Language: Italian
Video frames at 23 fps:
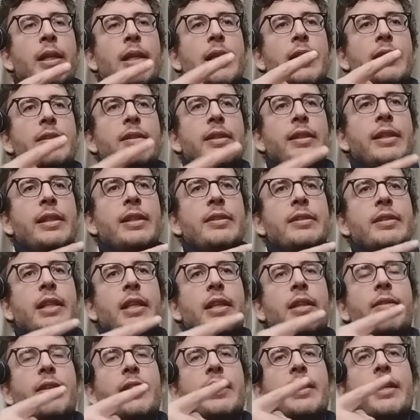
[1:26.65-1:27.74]
la sinistra
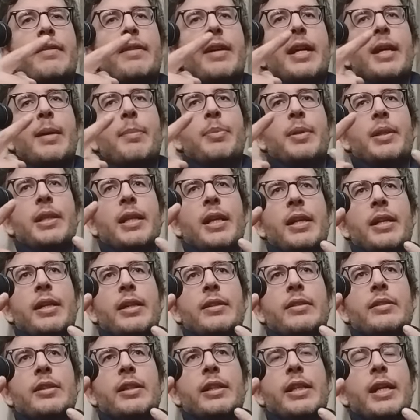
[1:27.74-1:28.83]
diventava
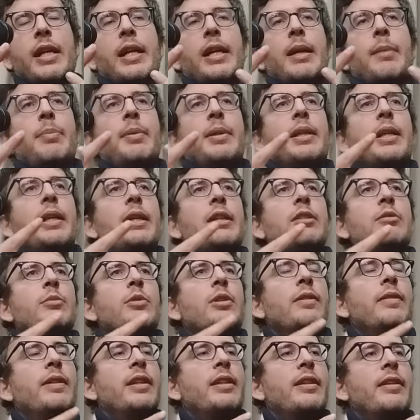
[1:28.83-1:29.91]
capitalistica e il capitalismo
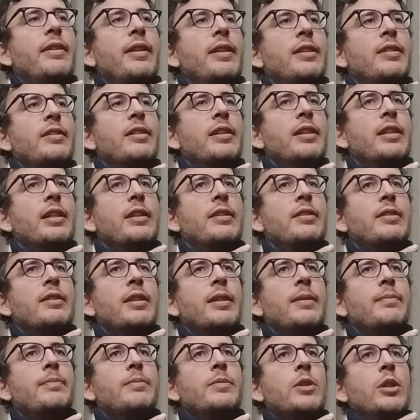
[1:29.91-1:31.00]
diventava di
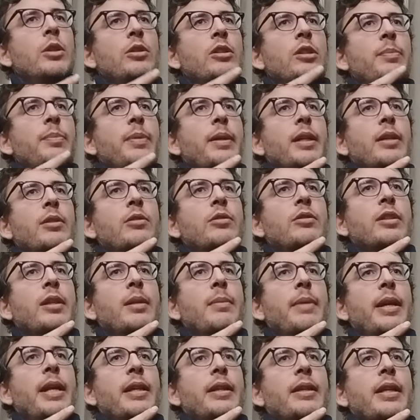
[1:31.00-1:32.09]
sinistra. Oggi
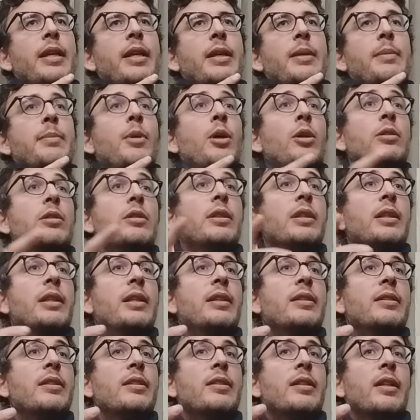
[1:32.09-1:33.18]
paradossalmente i motti del
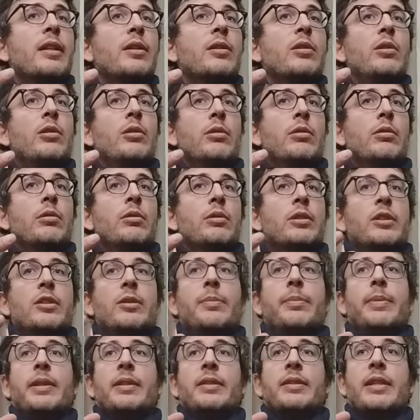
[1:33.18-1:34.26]
68, se ci
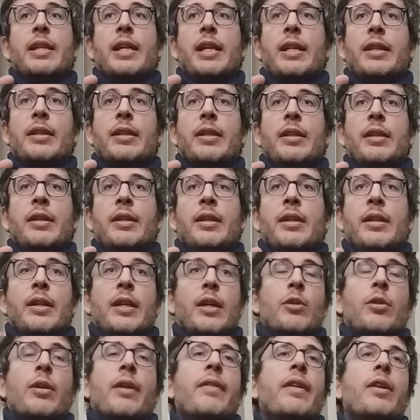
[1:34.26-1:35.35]
pensate, che
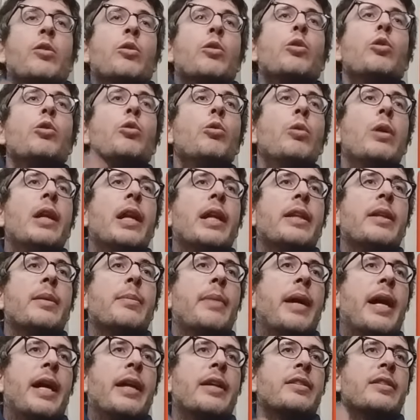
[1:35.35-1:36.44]
non avevano nulla di
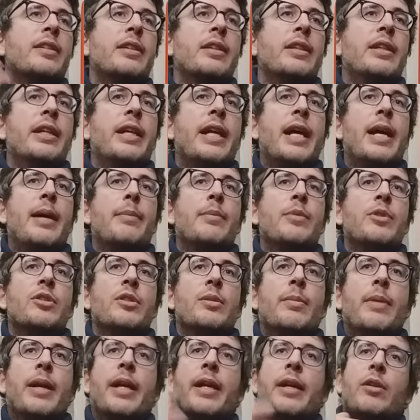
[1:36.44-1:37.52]
Marx e di Gramsci,
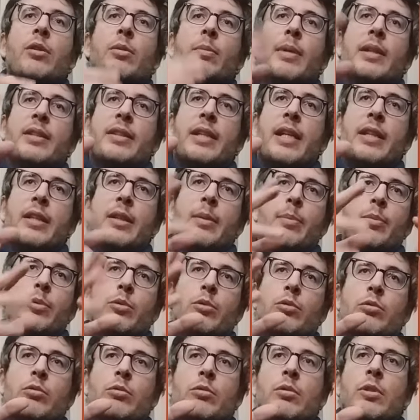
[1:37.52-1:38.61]
ma erano basati più
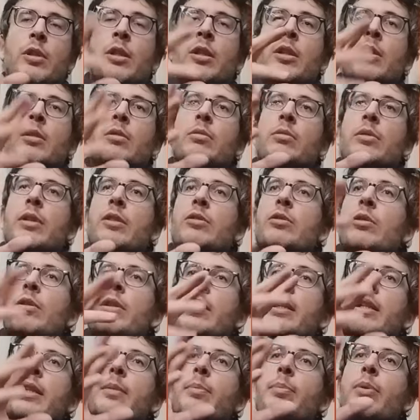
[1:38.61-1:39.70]
su una
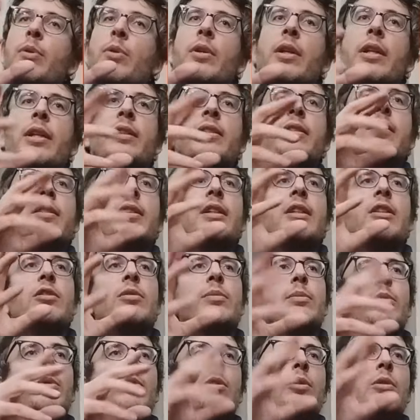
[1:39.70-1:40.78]
sorta di
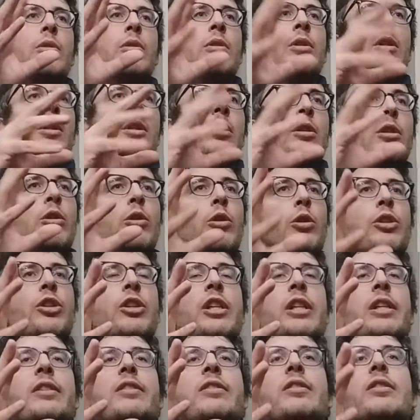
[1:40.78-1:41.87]
progressismo
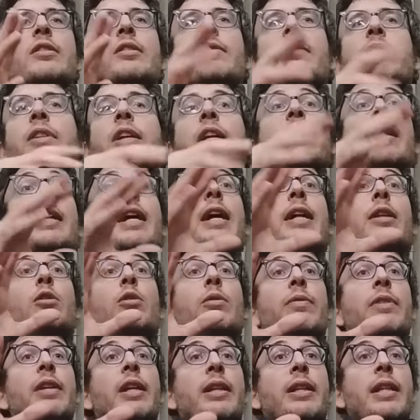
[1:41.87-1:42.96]
gauchiste, vietato
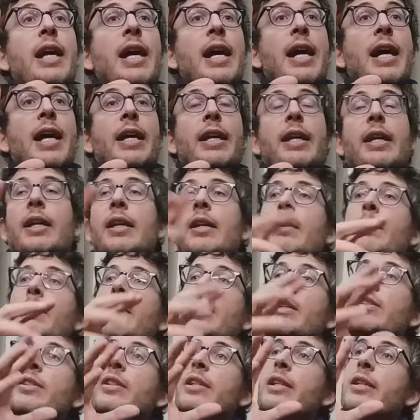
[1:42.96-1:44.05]
vietare,
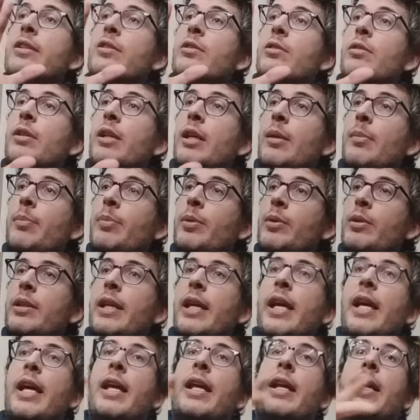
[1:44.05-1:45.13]
l'immaginazione al
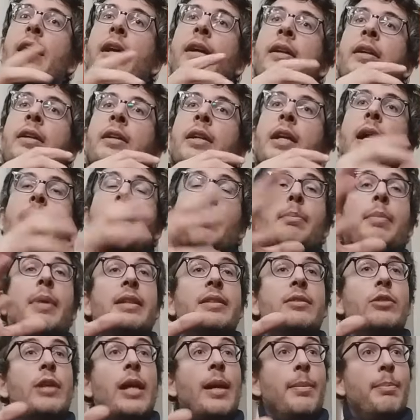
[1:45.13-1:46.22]
potere,
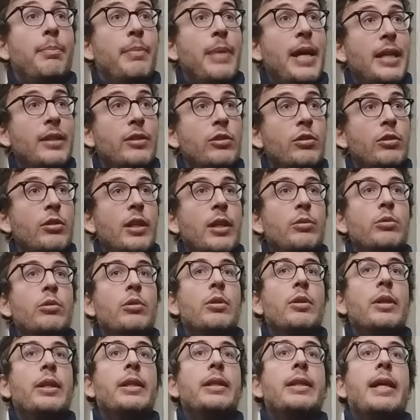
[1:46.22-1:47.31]
abbasso, abbasso
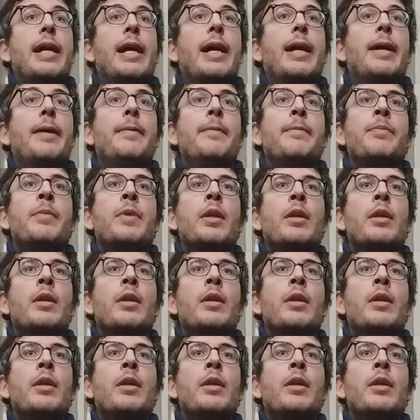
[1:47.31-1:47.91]
l'autorità,